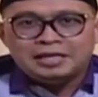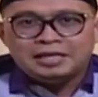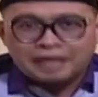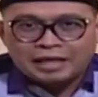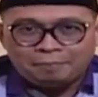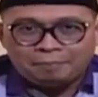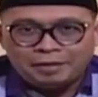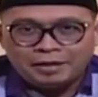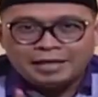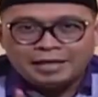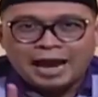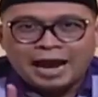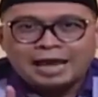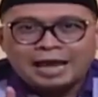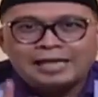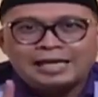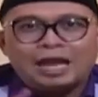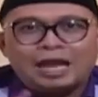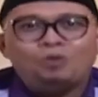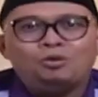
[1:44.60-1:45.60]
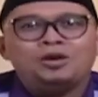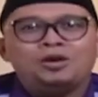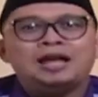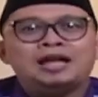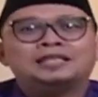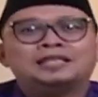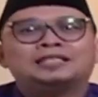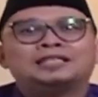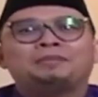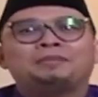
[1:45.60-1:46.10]
Tapi jangan
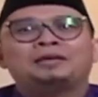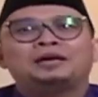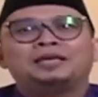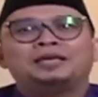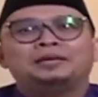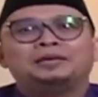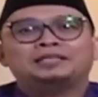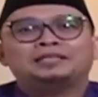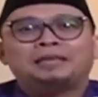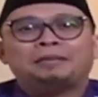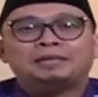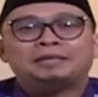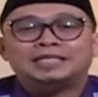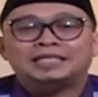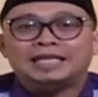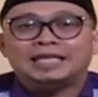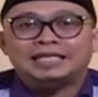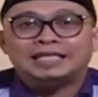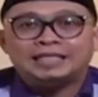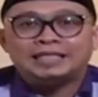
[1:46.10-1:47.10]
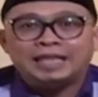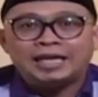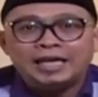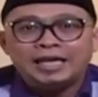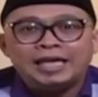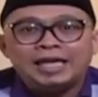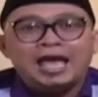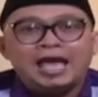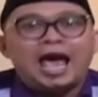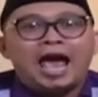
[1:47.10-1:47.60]
dilakukan sama sama si
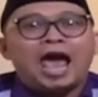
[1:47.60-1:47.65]
istri.